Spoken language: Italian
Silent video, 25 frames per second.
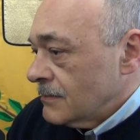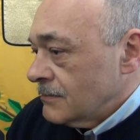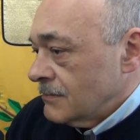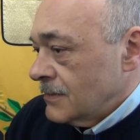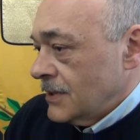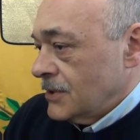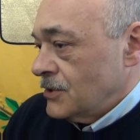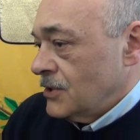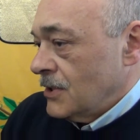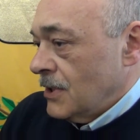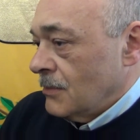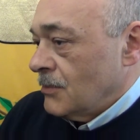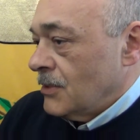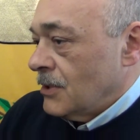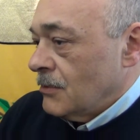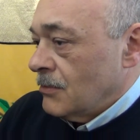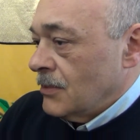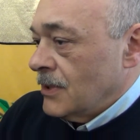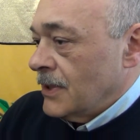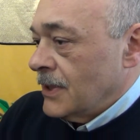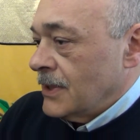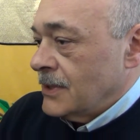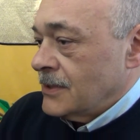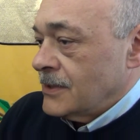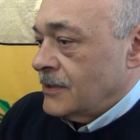la città
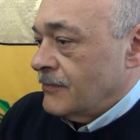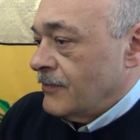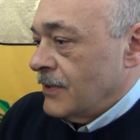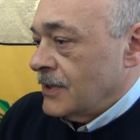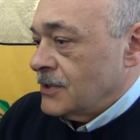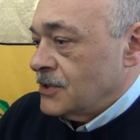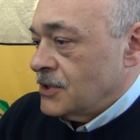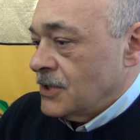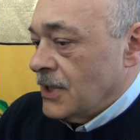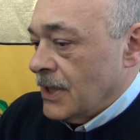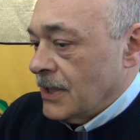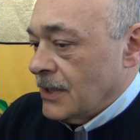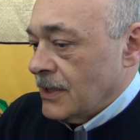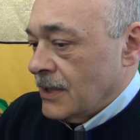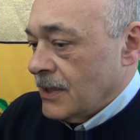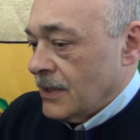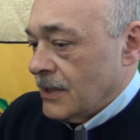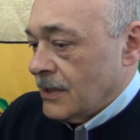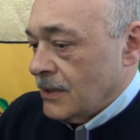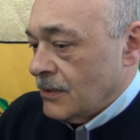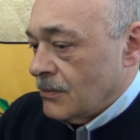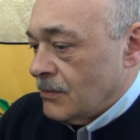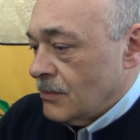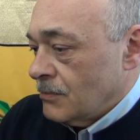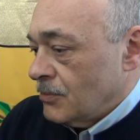metropolitana si faccia
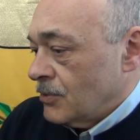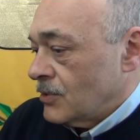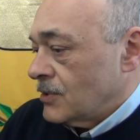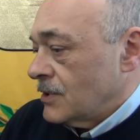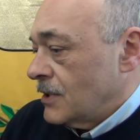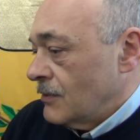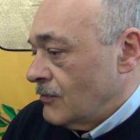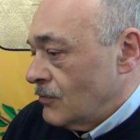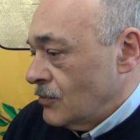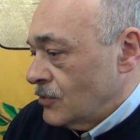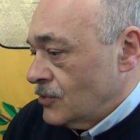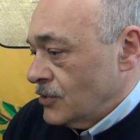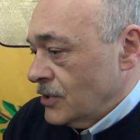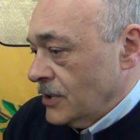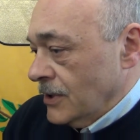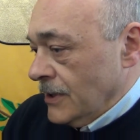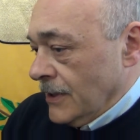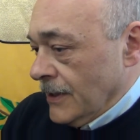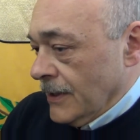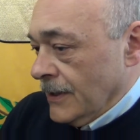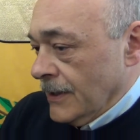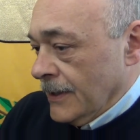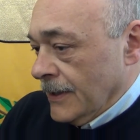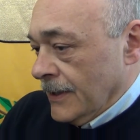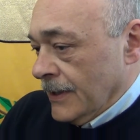anche come portavoce
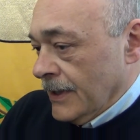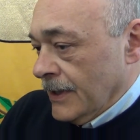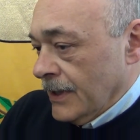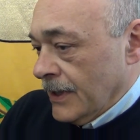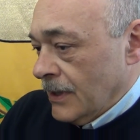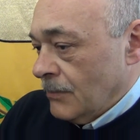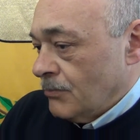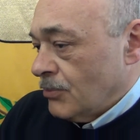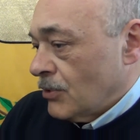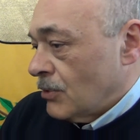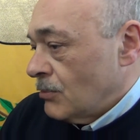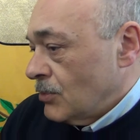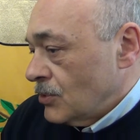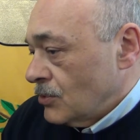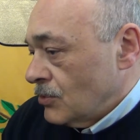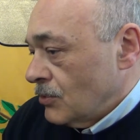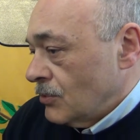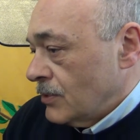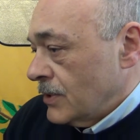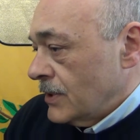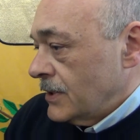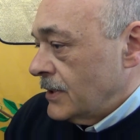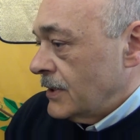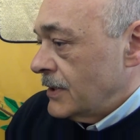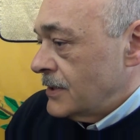e
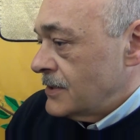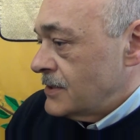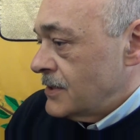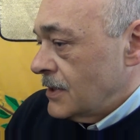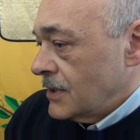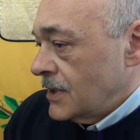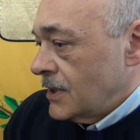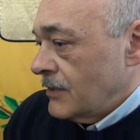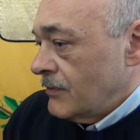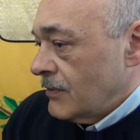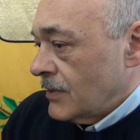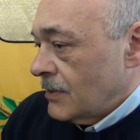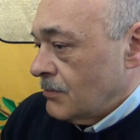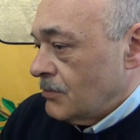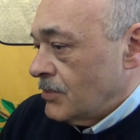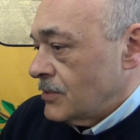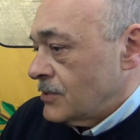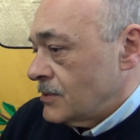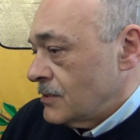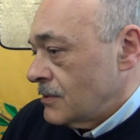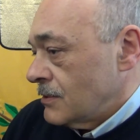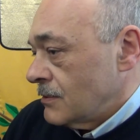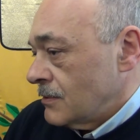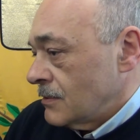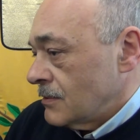promotore di iniziative che
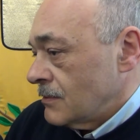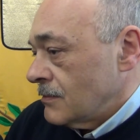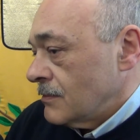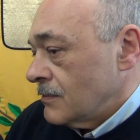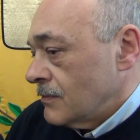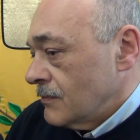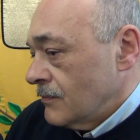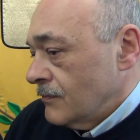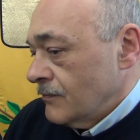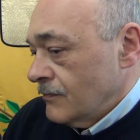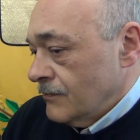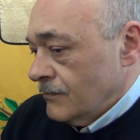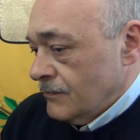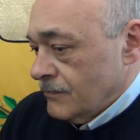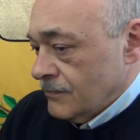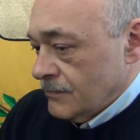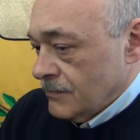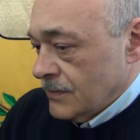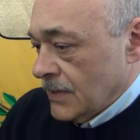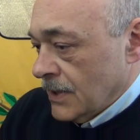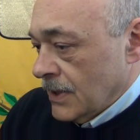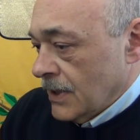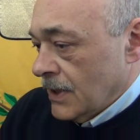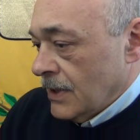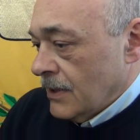possono
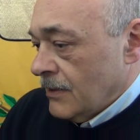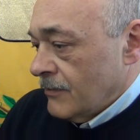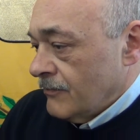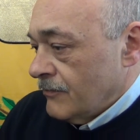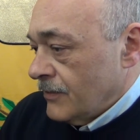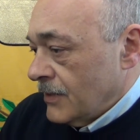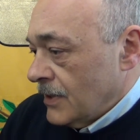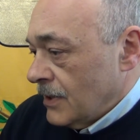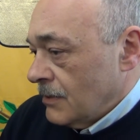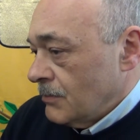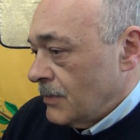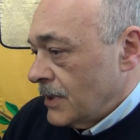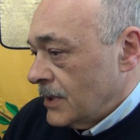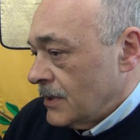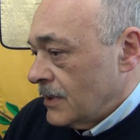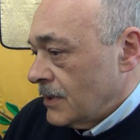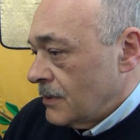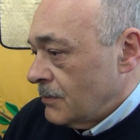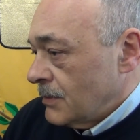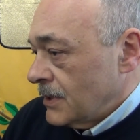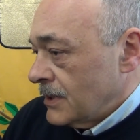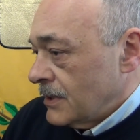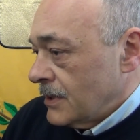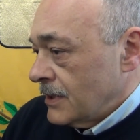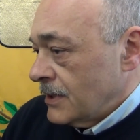mm, finalmente
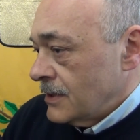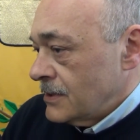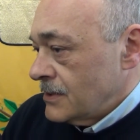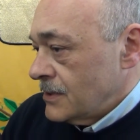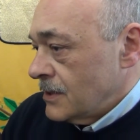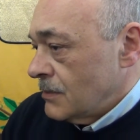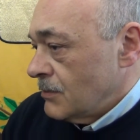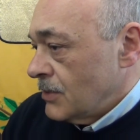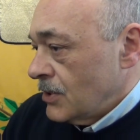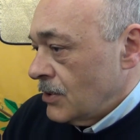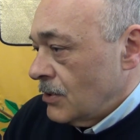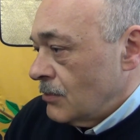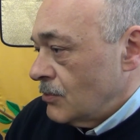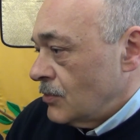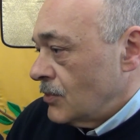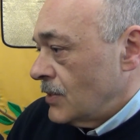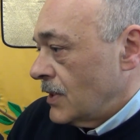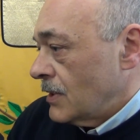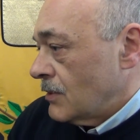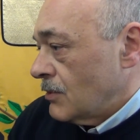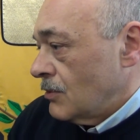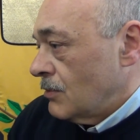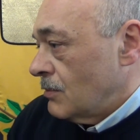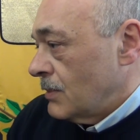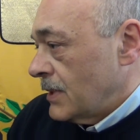rimettere insieme i
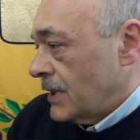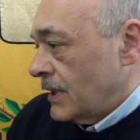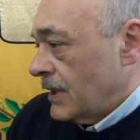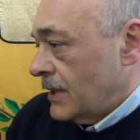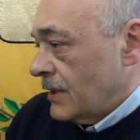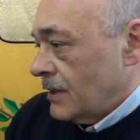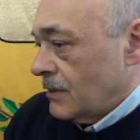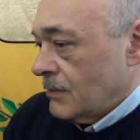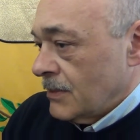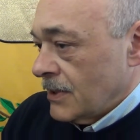comuni a cooperare